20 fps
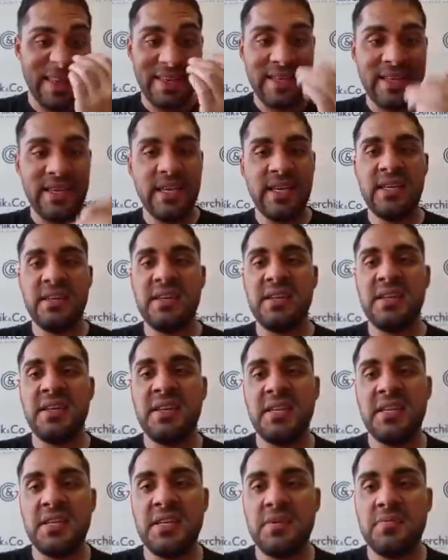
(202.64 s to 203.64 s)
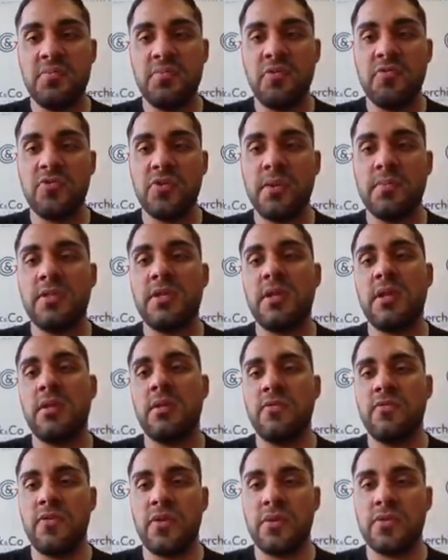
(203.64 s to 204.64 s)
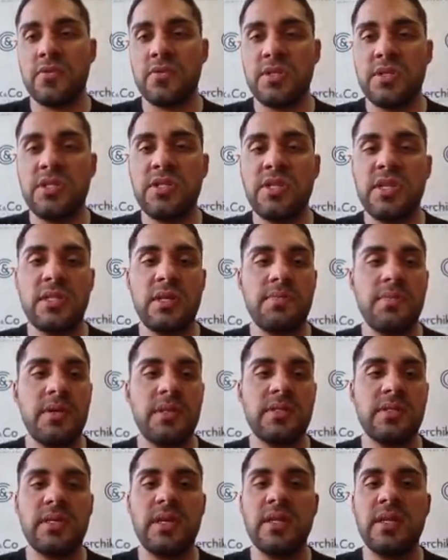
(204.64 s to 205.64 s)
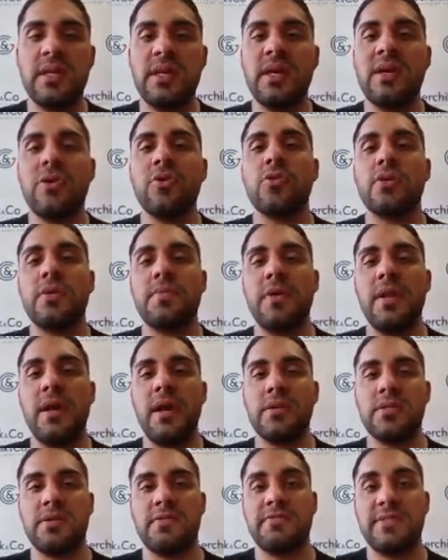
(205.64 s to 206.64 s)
И э, по фундаментальному фактору. Сейчас опять цены укрепляются.